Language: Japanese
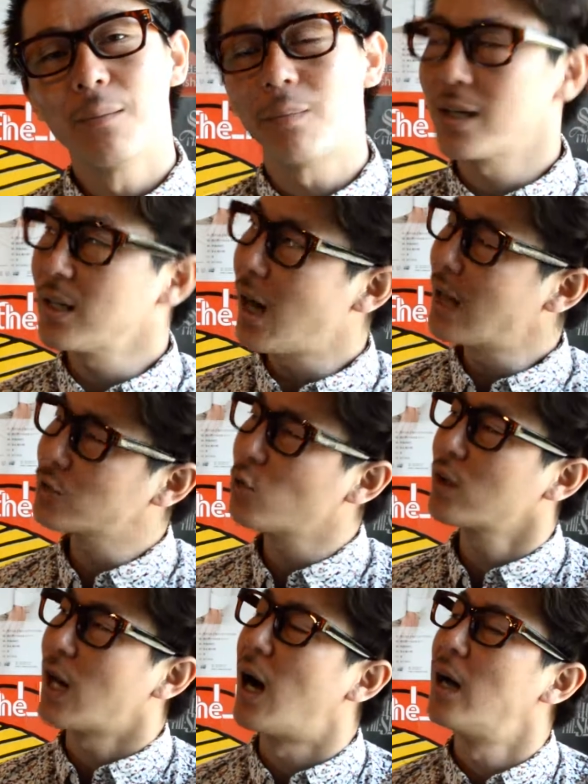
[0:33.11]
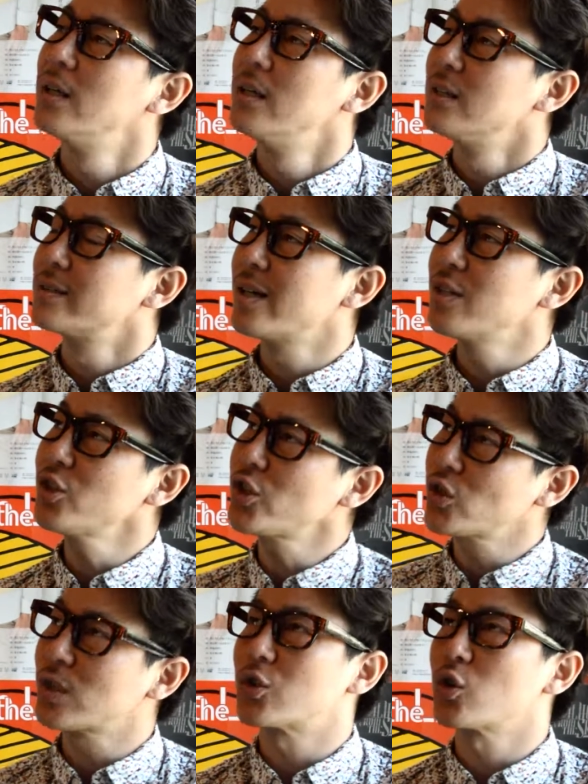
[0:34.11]
まあ、あ、そうか。先
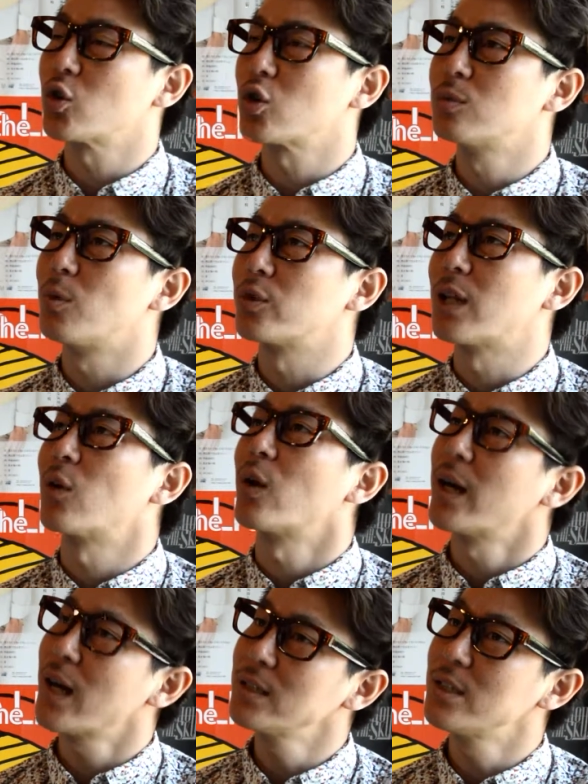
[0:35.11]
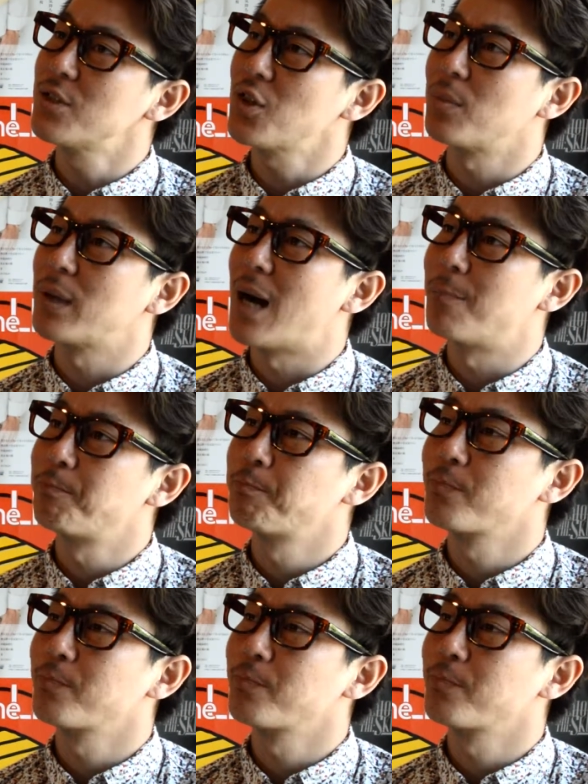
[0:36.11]
週がちょっと曇ったのかな、日曜日が。